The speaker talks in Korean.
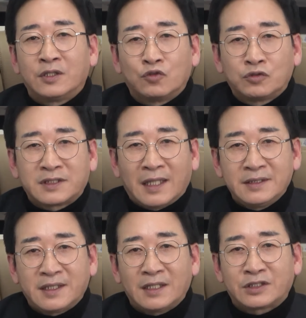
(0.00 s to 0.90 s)

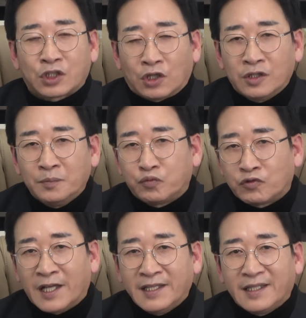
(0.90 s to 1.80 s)
국산차 전
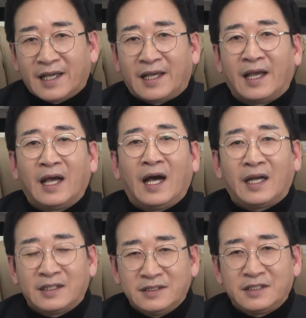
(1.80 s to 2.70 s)
브랜드의
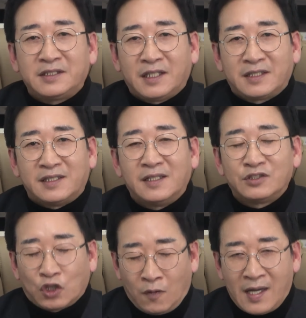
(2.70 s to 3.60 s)
할인 시세를
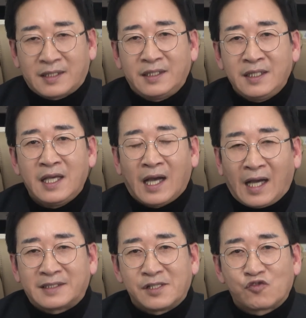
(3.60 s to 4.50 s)
정확히
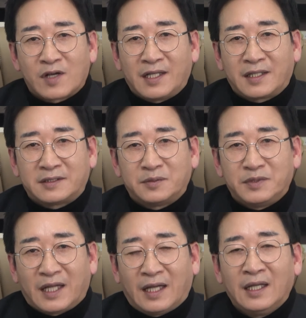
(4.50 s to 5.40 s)
아실 수가
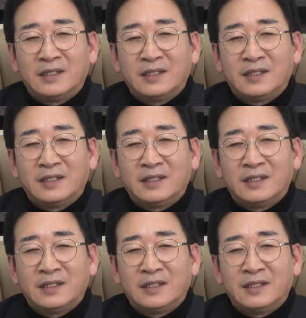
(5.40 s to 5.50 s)
있겠습니다.